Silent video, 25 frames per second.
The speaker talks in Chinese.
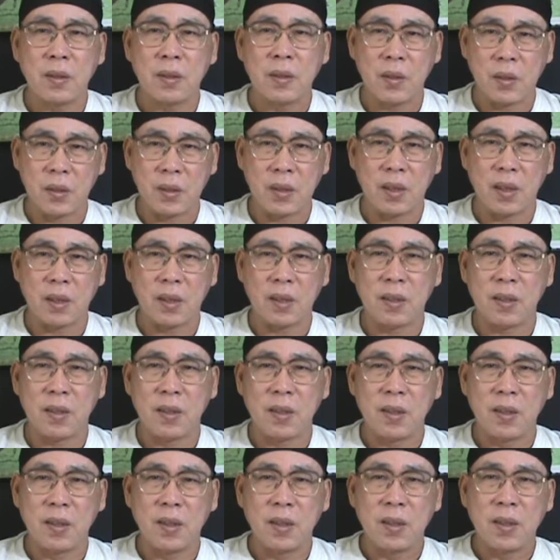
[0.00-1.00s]
就这样。
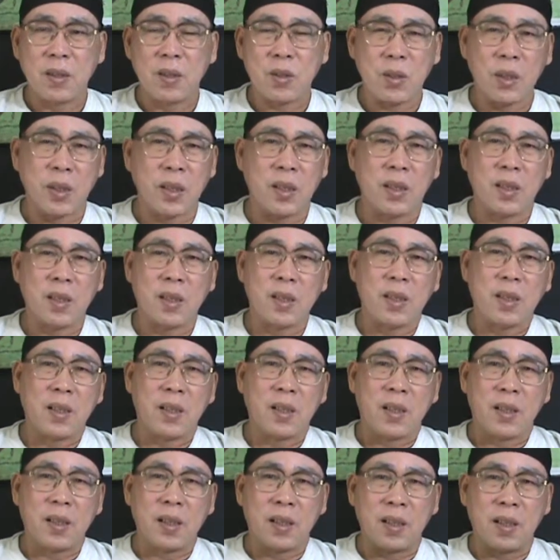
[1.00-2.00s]
所以。
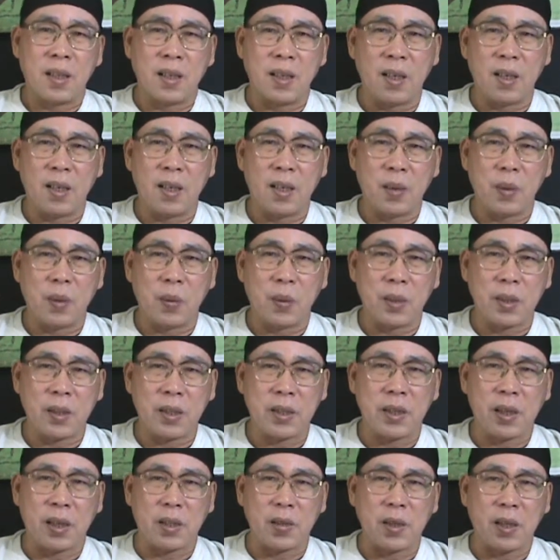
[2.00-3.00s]
呃，我
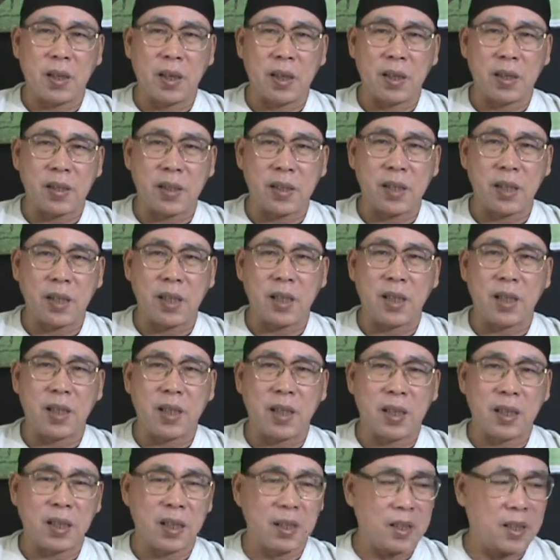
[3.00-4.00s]
就讲说啊，这
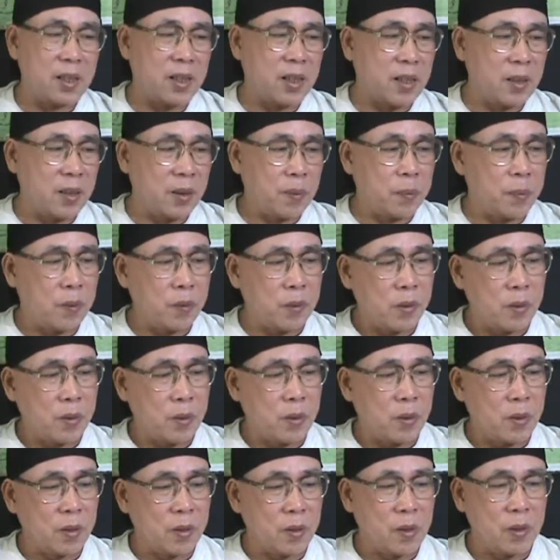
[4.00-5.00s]
个这个，
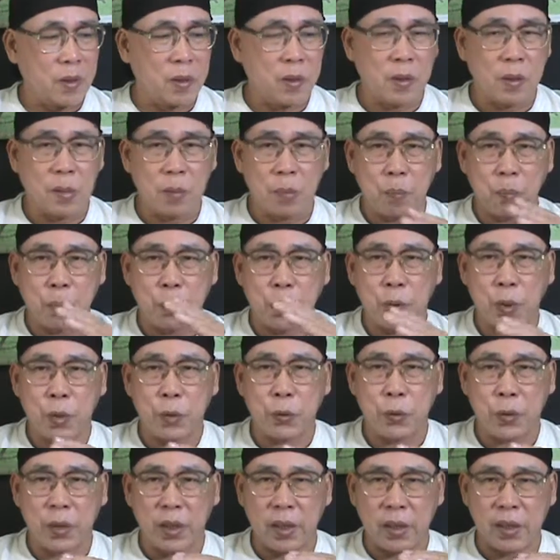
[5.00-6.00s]
博
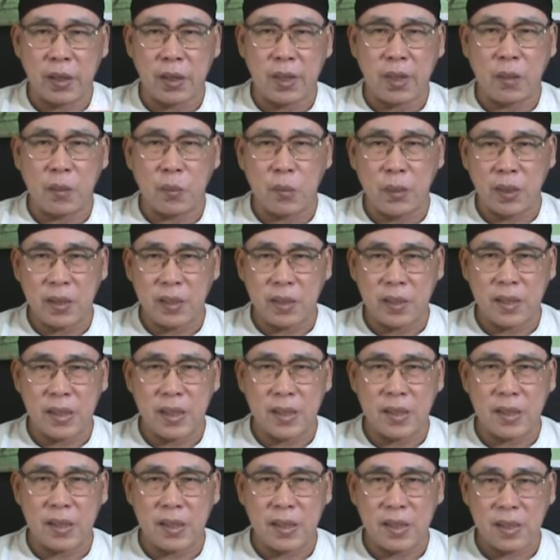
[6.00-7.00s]
学审问
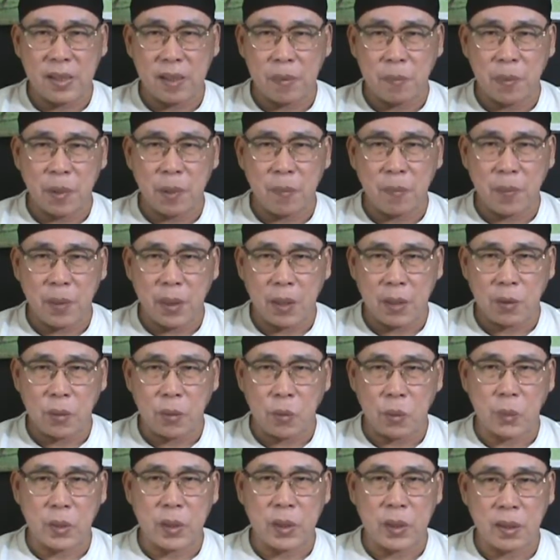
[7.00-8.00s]
慎思明辨
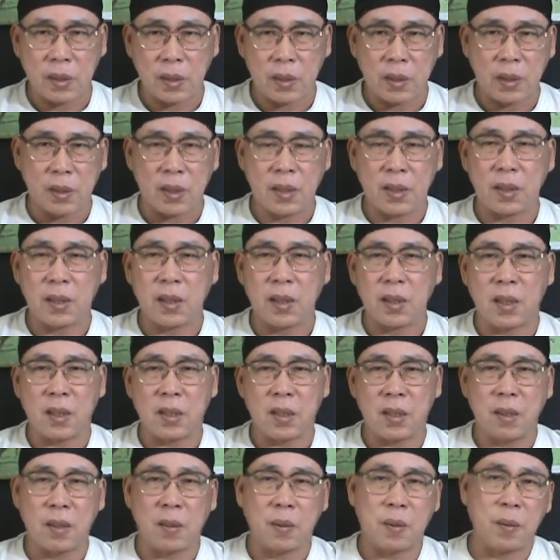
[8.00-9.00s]
笃行啊，这个
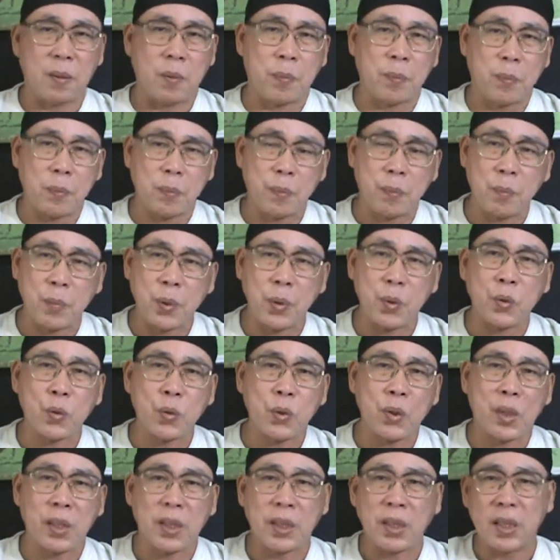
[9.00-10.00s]
是必
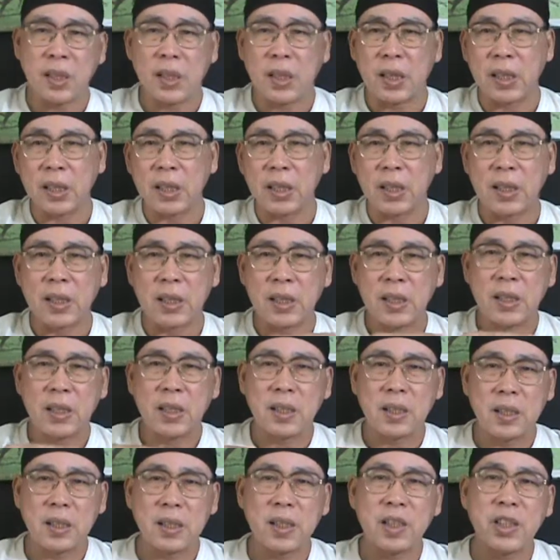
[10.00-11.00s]
须的一个
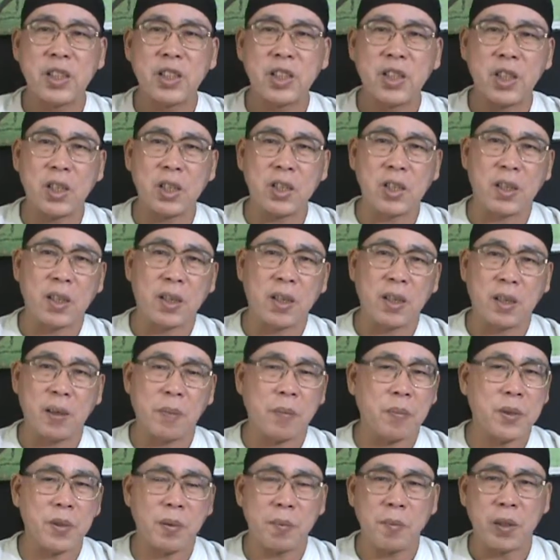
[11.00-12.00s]
一个阶层哈，
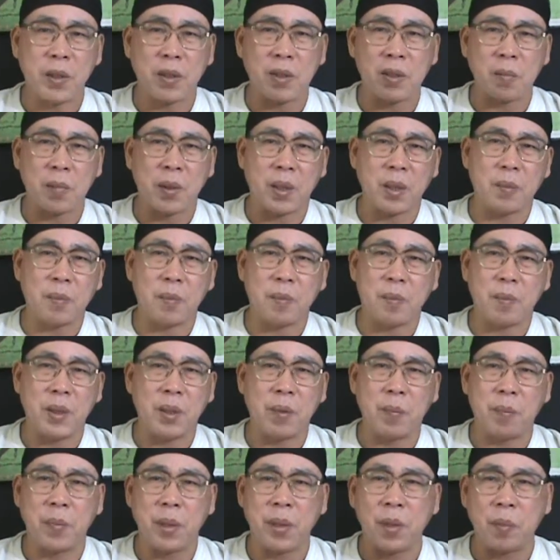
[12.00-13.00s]
这没有什么没
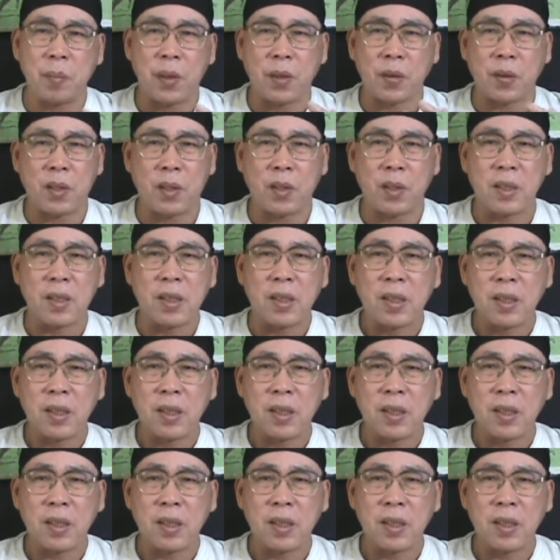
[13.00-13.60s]
有没有办法